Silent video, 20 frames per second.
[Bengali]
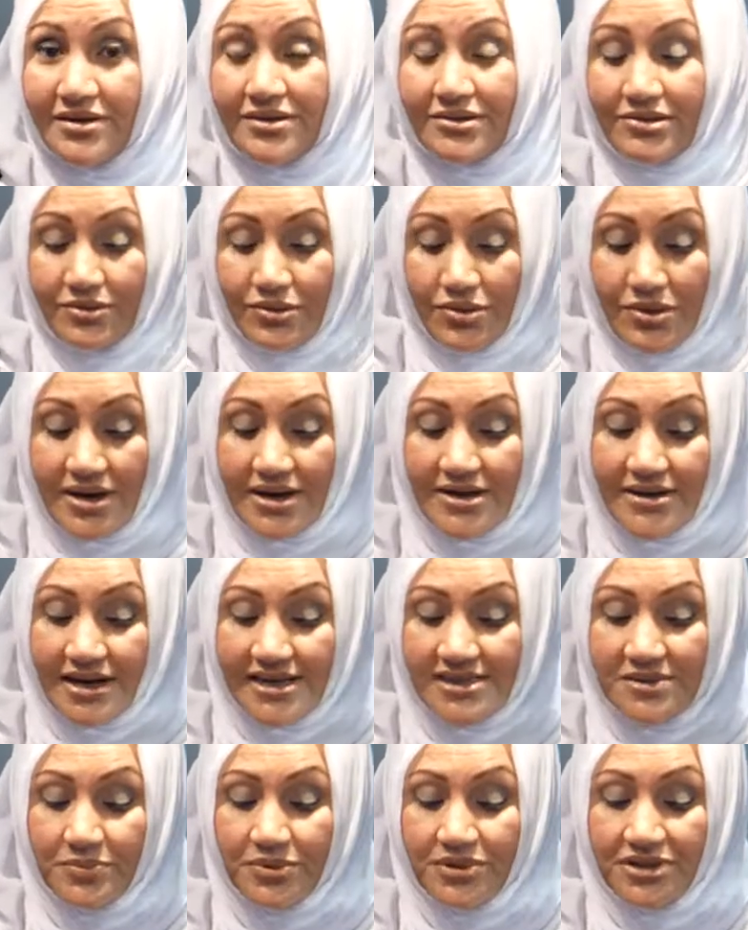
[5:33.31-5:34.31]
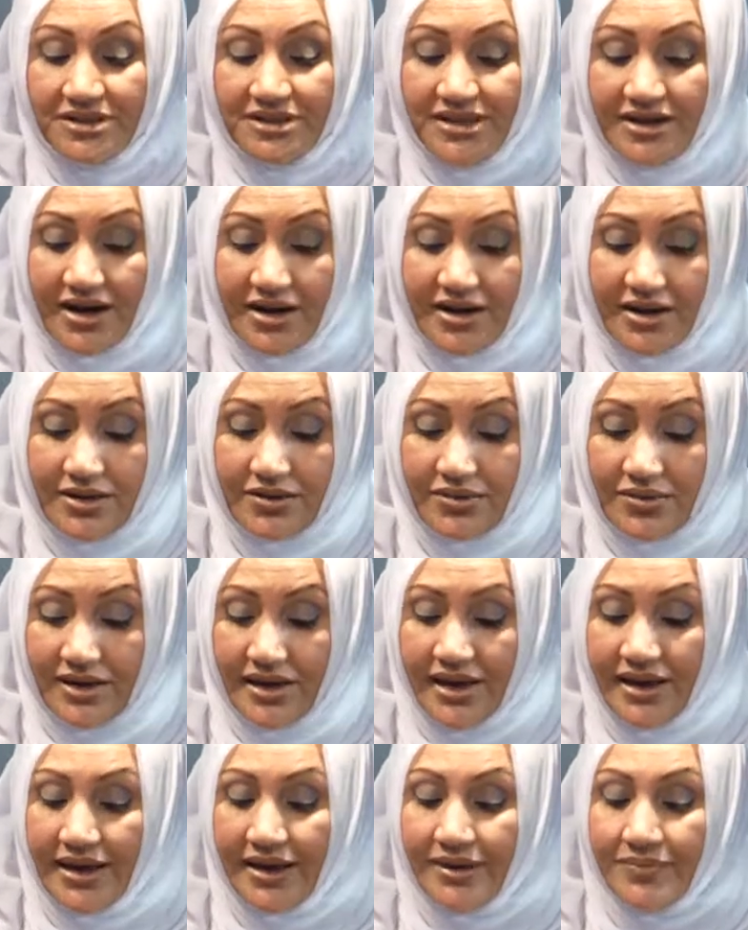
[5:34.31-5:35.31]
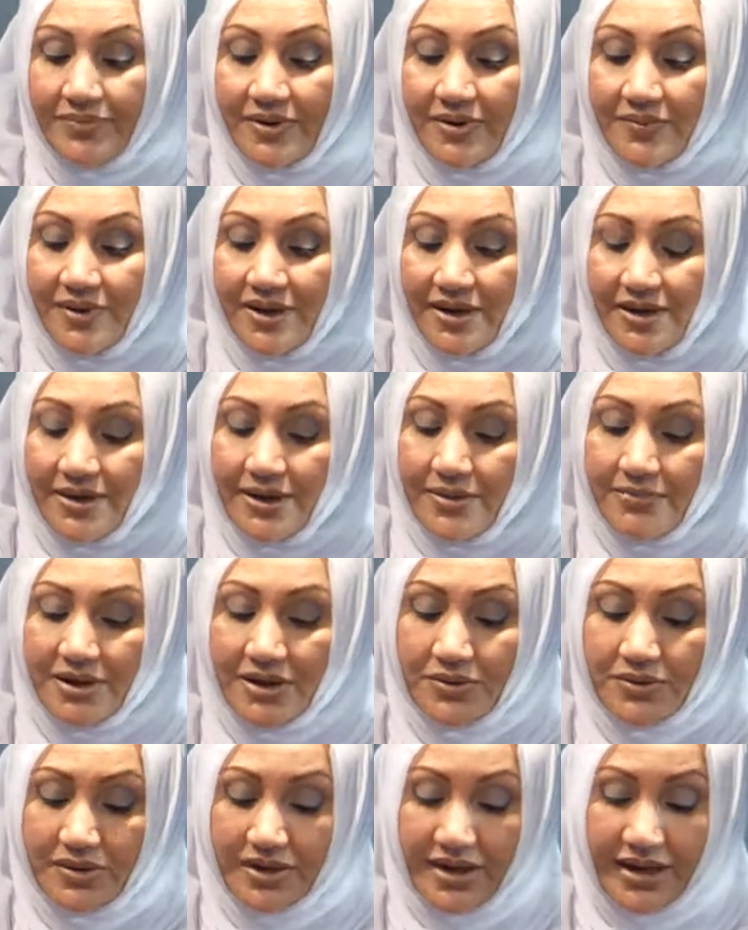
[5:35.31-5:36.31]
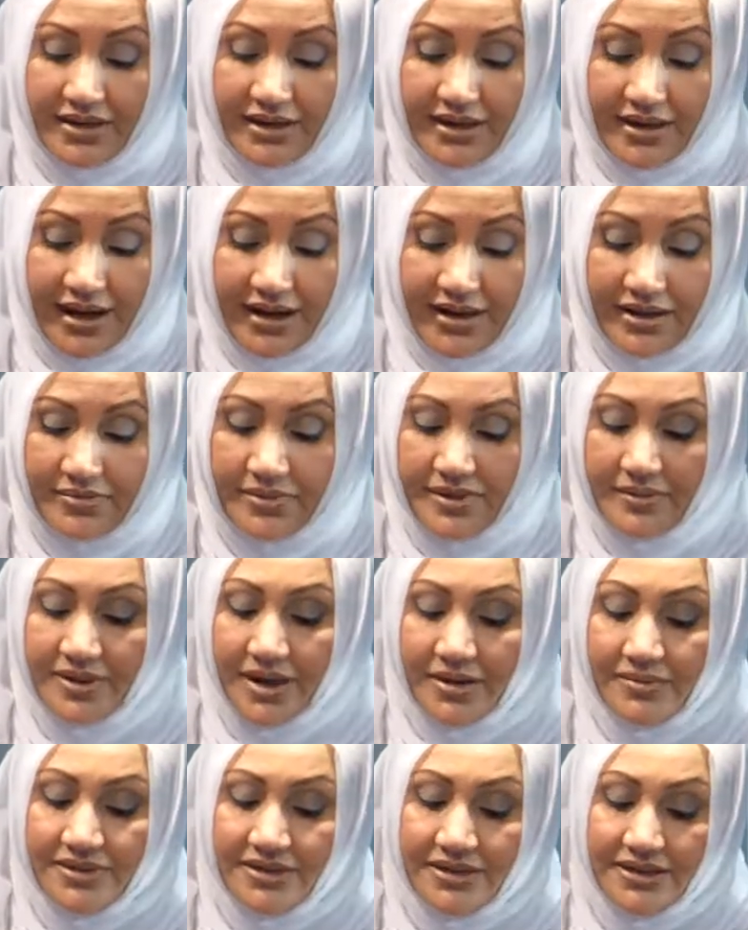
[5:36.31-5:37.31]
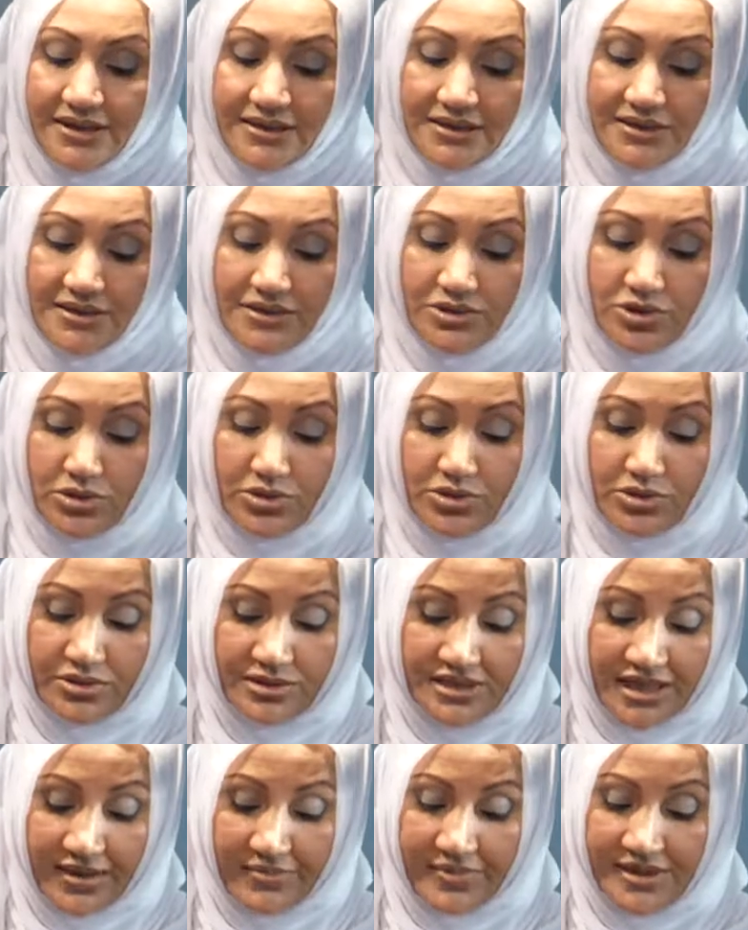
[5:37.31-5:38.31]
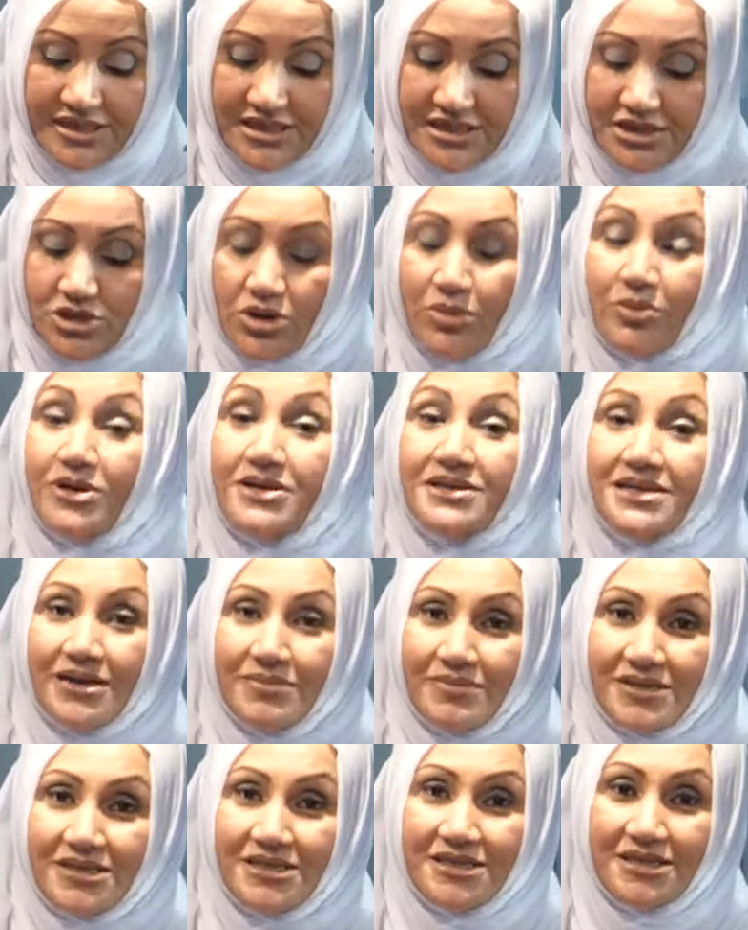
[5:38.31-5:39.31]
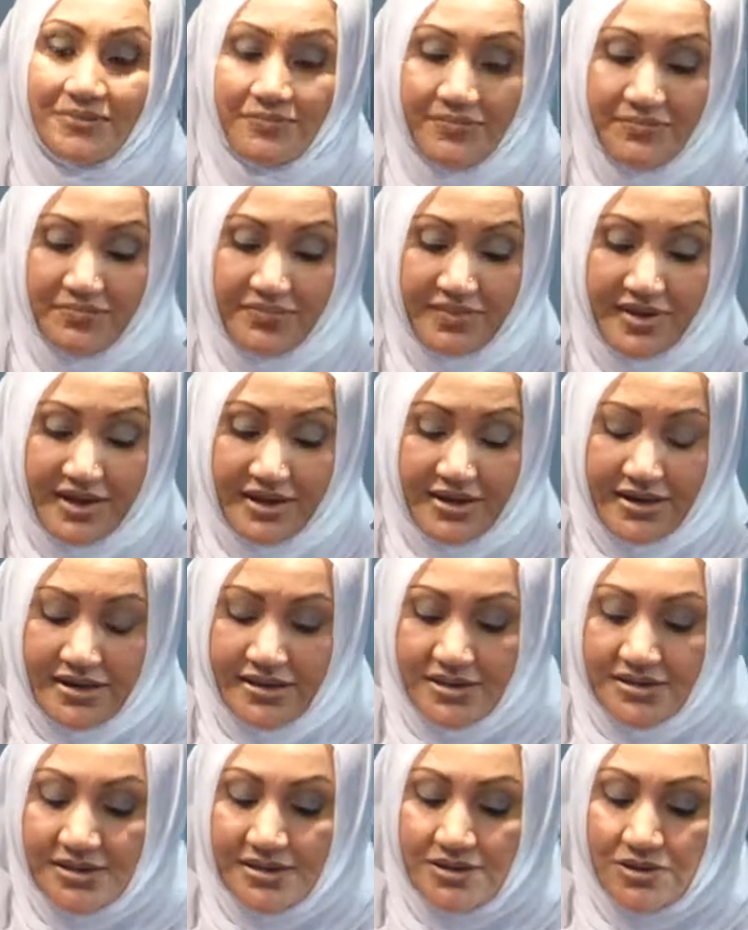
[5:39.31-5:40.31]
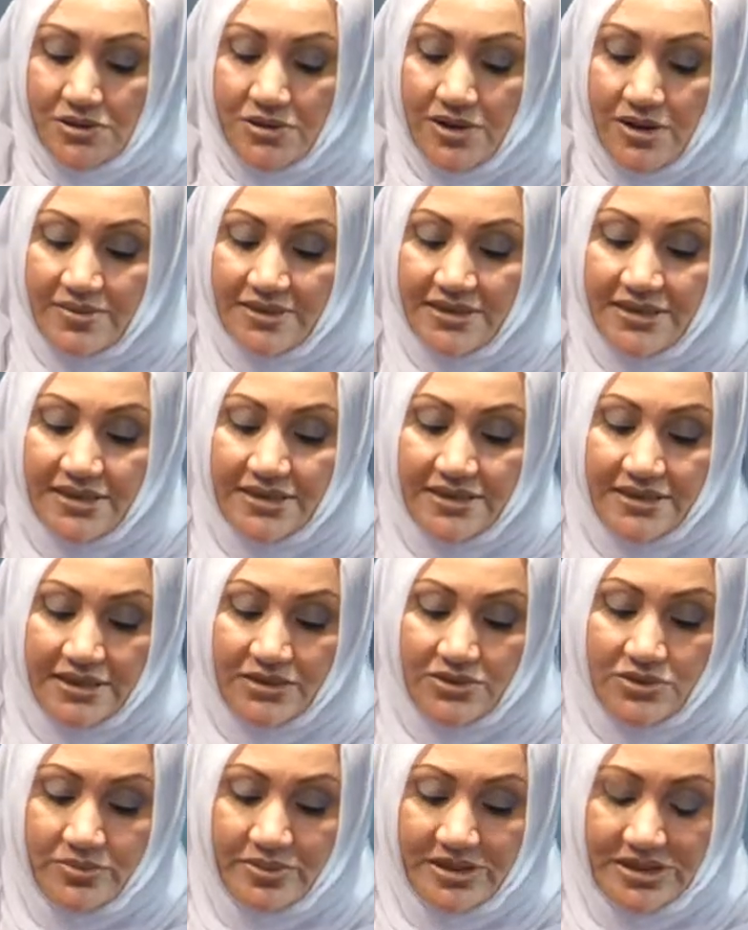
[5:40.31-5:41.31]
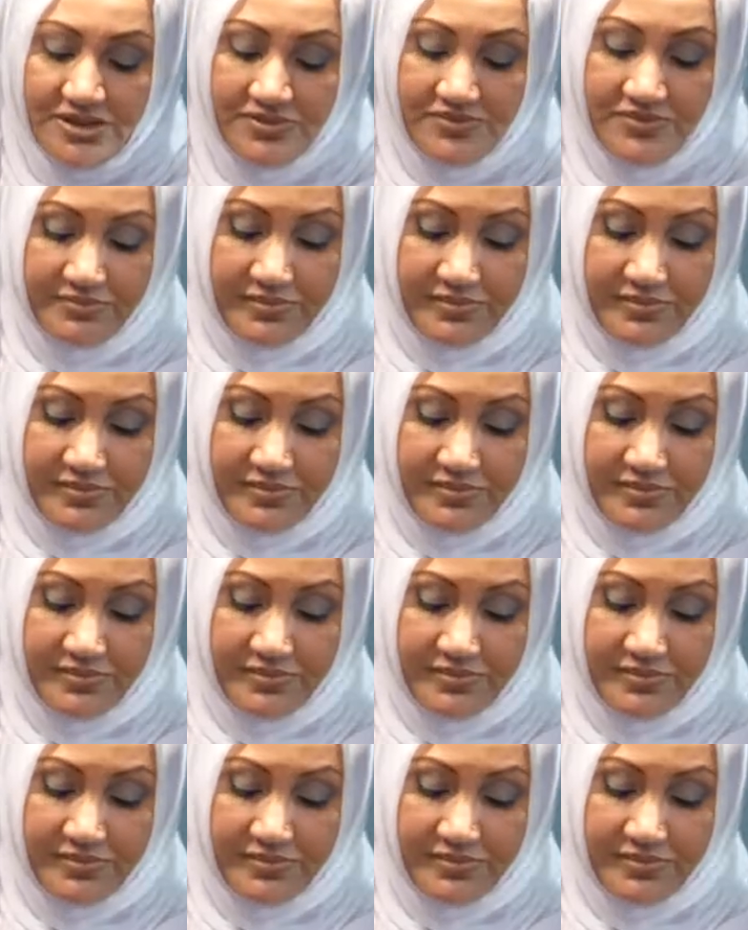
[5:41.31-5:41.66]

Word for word: তো ওরা রাইস পুডিংটা রান্না করে একভাবে আমরা করি একই আরেকভাবে আমাদের এটাতে যত্ন যায় বেশি সময় যায় বেশি সেই জন্য আমাদের এটা একটু বেশি